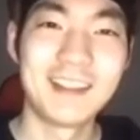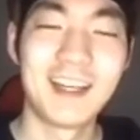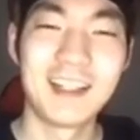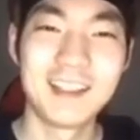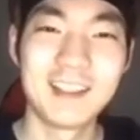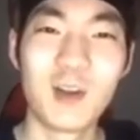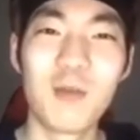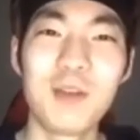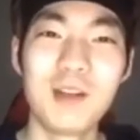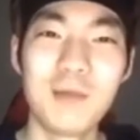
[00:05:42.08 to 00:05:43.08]
이상
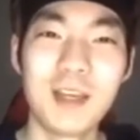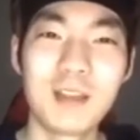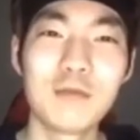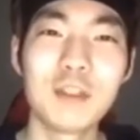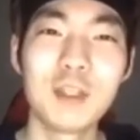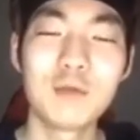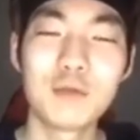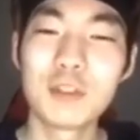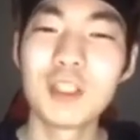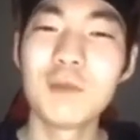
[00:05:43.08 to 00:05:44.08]
정필립의 꿀팁
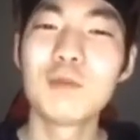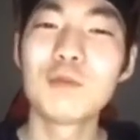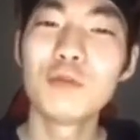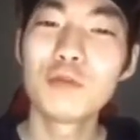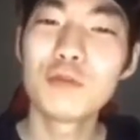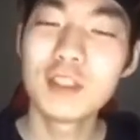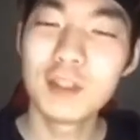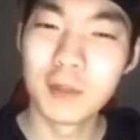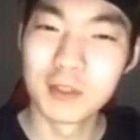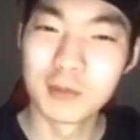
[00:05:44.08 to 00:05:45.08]
꿀팁
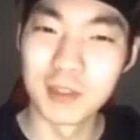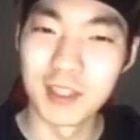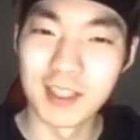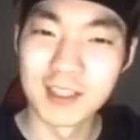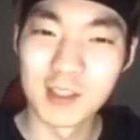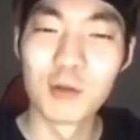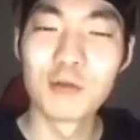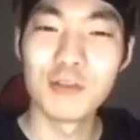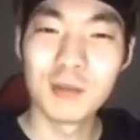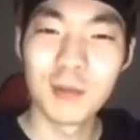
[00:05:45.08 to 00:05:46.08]
꿀꿀팁이었습니다.
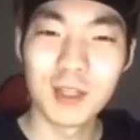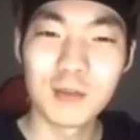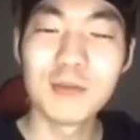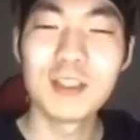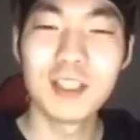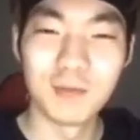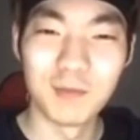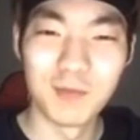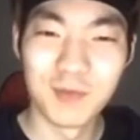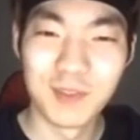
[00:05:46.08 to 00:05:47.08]
정꿀립의 꿀팁.
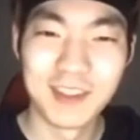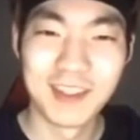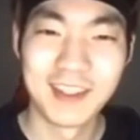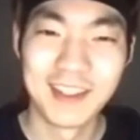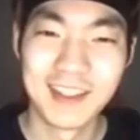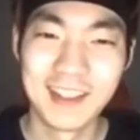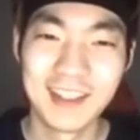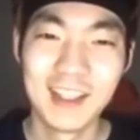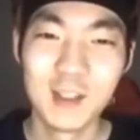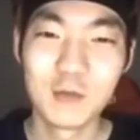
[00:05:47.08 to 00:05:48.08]

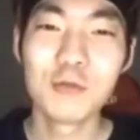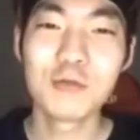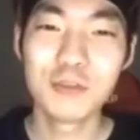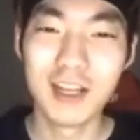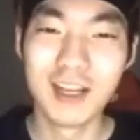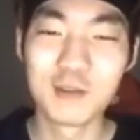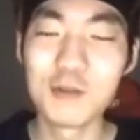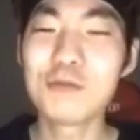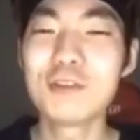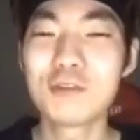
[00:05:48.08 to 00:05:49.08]
꿀꿀 아
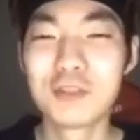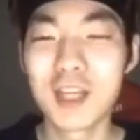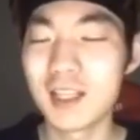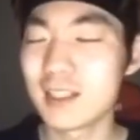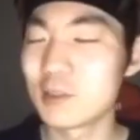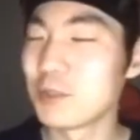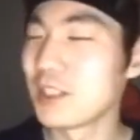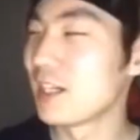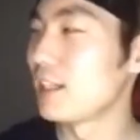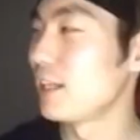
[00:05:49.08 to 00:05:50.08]
꿀꿀 두 개 하니까 좀
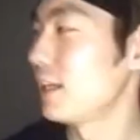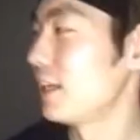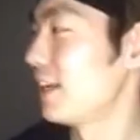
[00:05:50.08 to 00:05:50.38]
이상하네.